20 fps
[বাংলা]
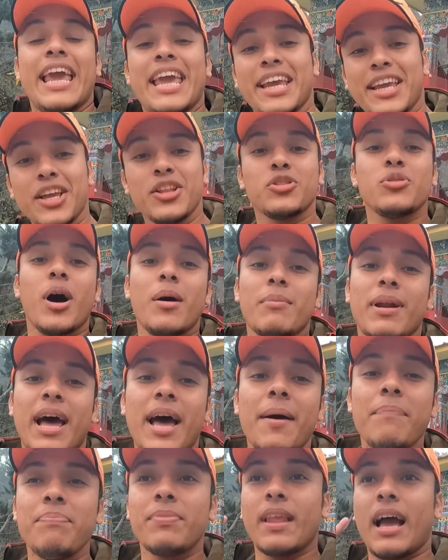এই কিন্তু
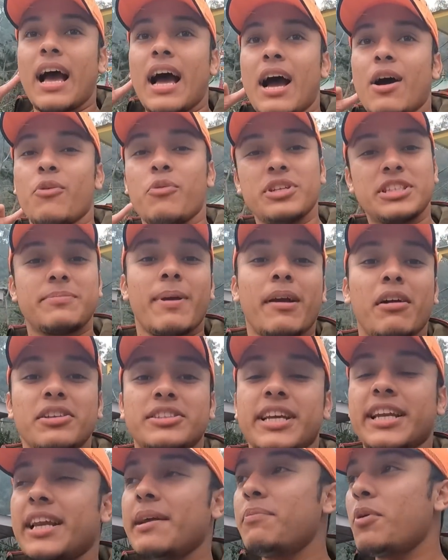আমরা ওয়েস্ট
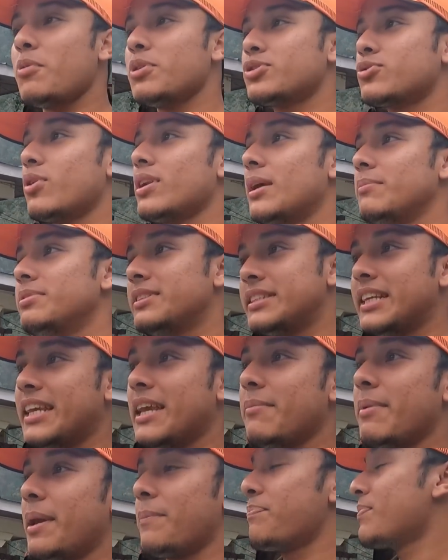বেঙ্গল ছেড়ে প্রবেশ করলাম
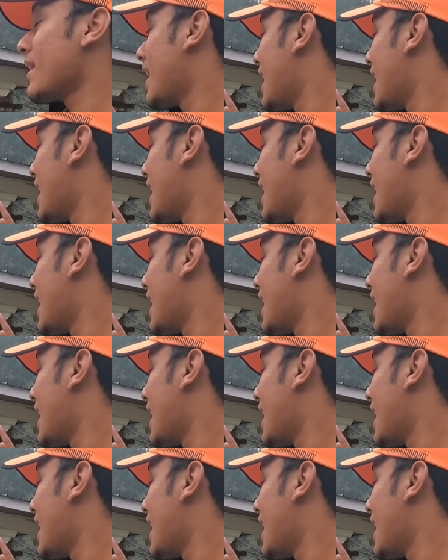সিকিমে